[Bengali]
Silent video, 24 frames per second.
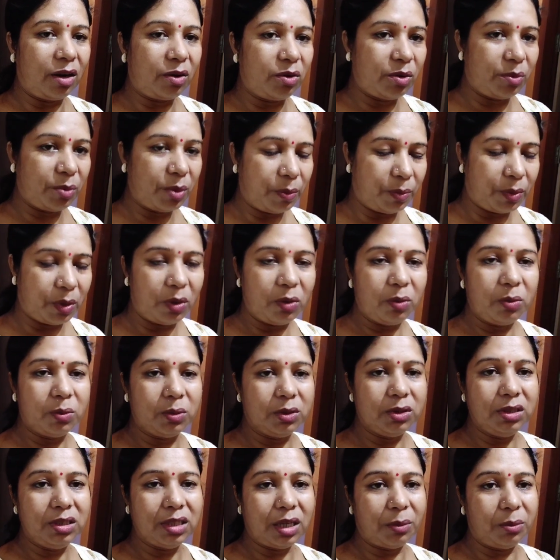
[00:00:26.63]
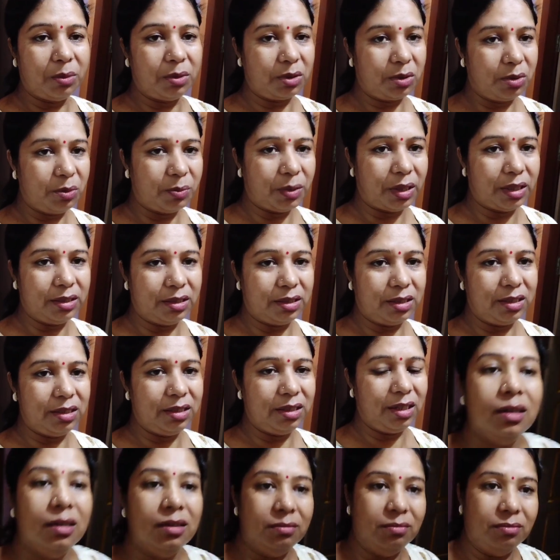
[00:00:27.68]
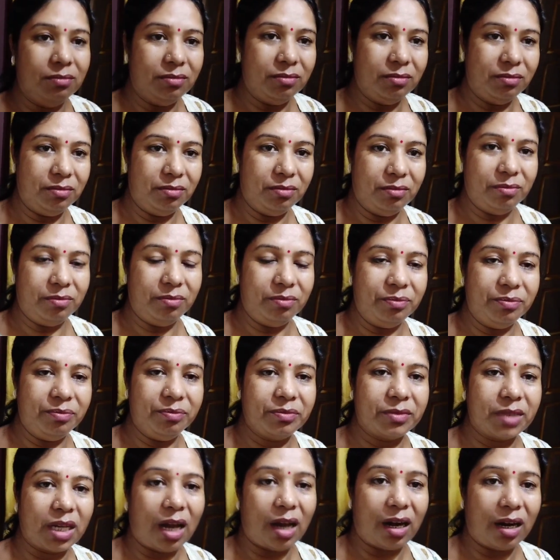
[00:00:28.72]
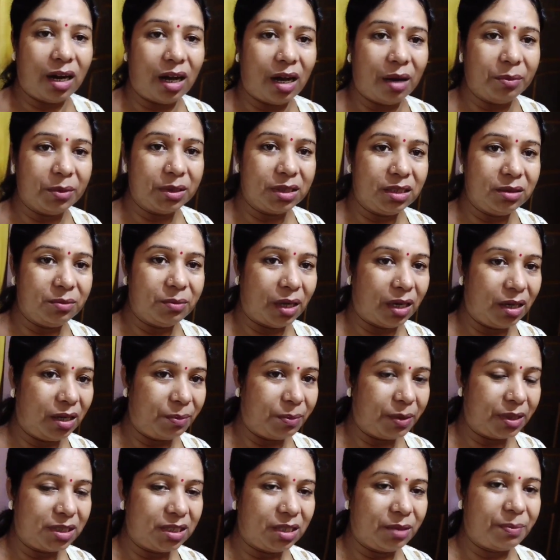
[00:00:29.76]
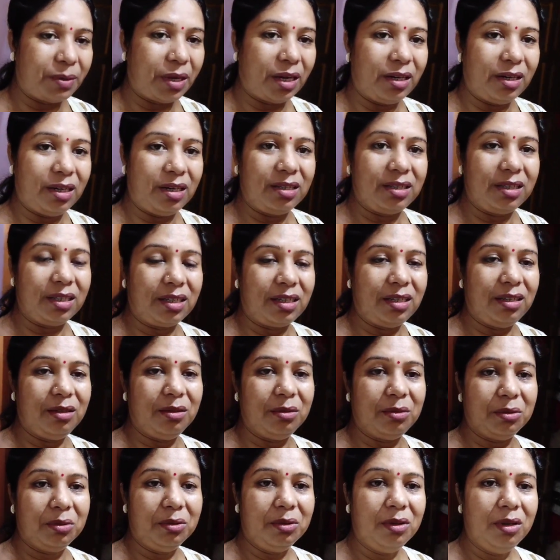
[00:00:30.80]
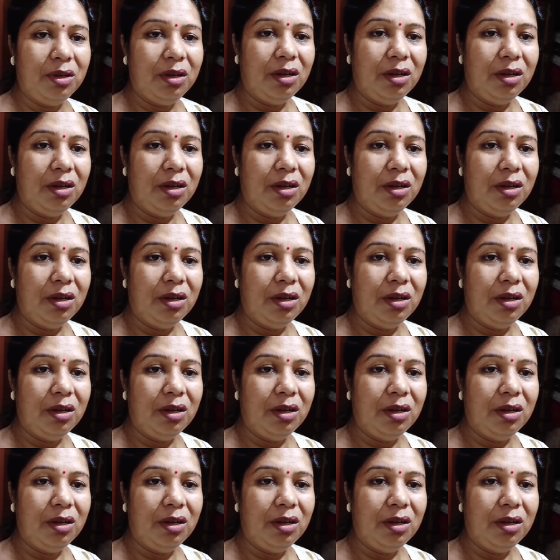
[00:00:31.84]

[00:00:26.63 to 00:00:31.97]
একটু আমি বেরোবো যাবো একটু বাজারের দিকে আর আমাদের বাড়ির পাশের প্যান্ডেলটি কিন্তু